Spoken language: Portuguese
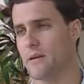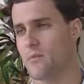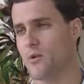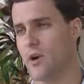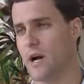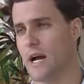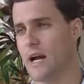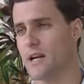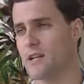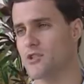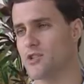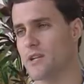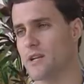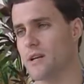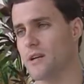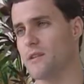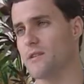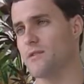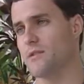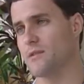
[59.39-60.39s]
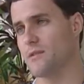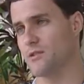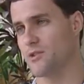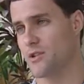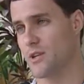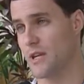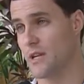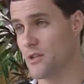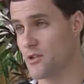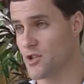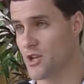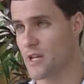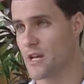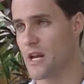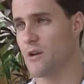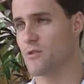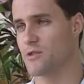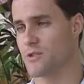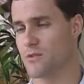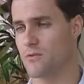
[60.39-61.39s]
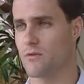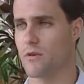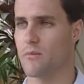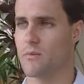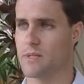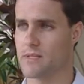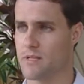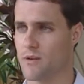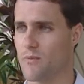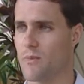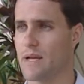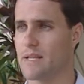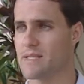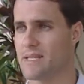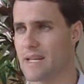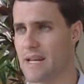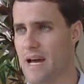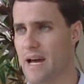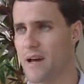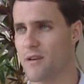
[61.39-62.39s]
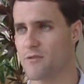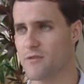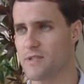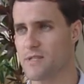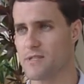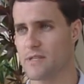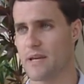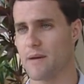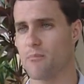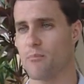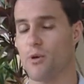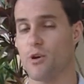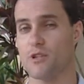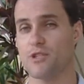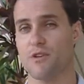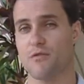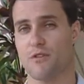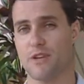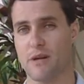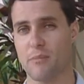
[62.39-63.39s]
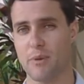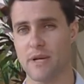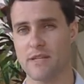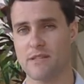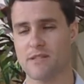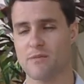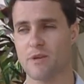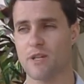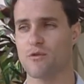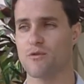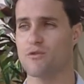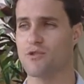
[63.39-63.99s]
hemorrágica, em geral, os sintomas são mais graves, né? Pode haver aparecimento